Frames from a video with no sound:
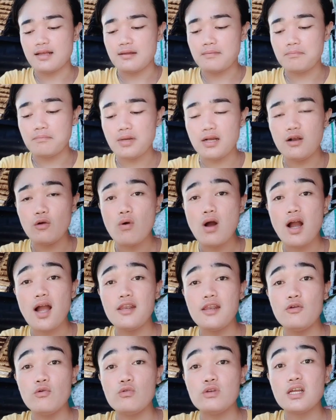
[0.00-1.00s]
Magkuha ka
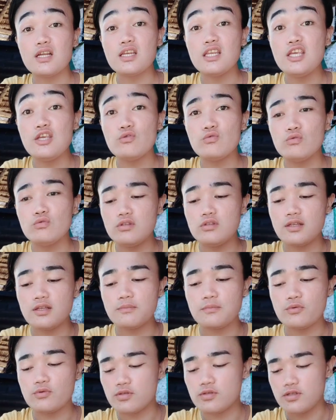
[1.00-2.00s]
doon ng niyo.
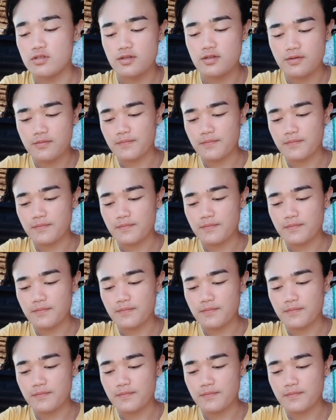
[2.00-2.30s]
Tapos,